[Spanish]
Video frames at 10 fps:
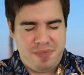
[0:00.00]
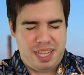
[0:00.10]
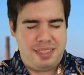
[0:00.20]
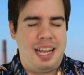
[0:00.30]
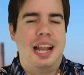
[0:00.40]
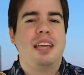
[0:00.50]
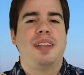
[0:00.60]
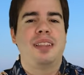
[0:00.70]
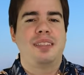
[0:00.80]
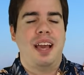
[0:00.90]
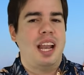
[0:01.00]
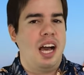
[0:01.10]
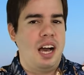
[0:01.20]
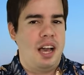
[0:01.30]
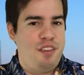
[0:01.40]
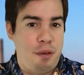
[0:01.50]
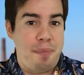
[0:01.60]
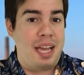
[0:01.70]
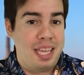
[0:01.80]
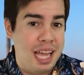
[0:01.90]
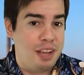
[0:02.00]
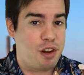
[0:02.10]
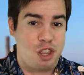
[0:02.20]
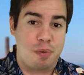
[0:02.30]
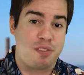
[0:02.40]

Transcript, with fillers: que sería el equivalente a la FP aquí, a la formación